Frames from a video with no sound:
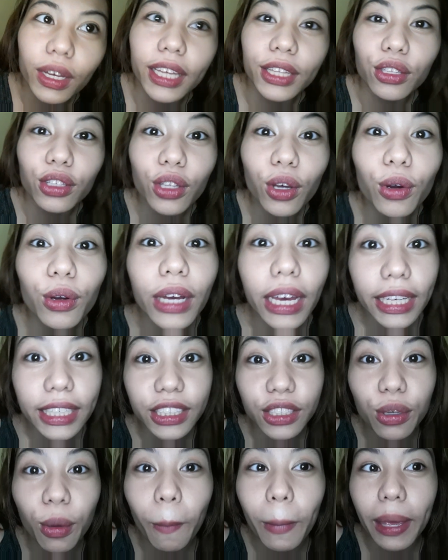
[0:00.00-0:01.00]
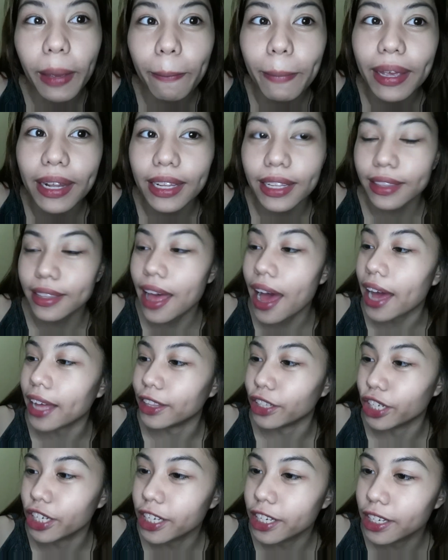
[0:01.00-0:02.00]
ito daw, guys, yung Maybelline na,
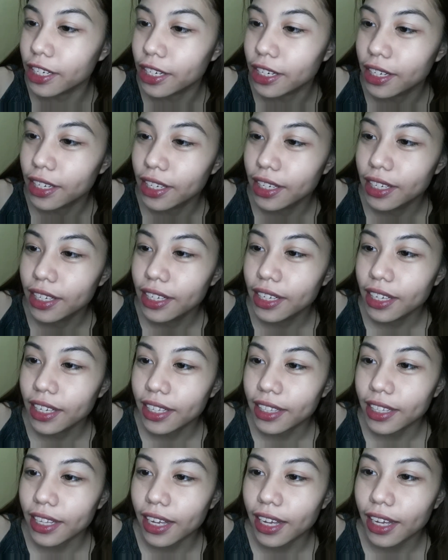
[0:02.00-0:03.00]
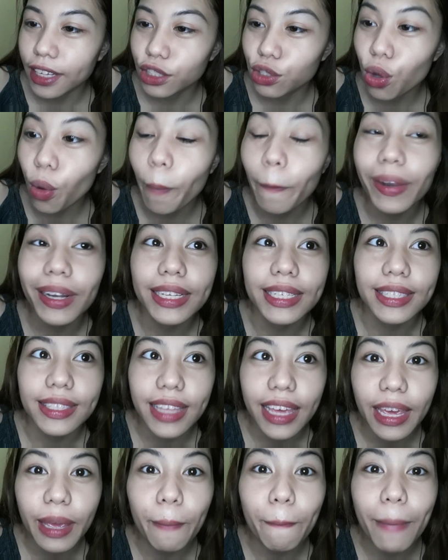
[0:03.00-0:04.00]
ano, na super
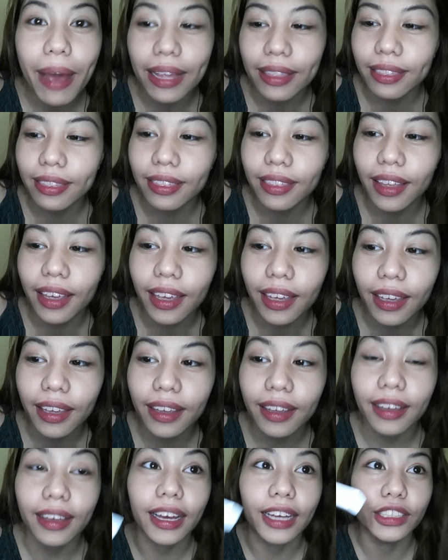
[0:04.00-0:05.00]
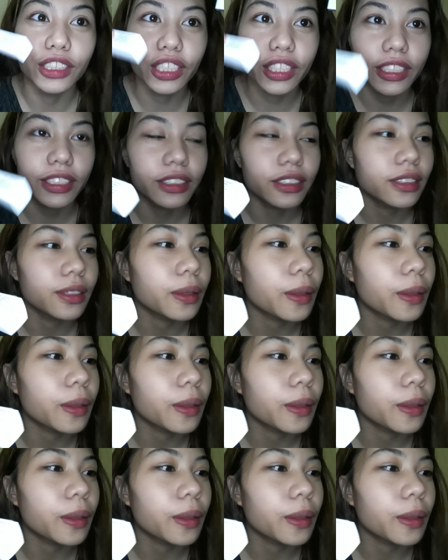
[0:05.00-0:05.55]
stay matte ink, ganun.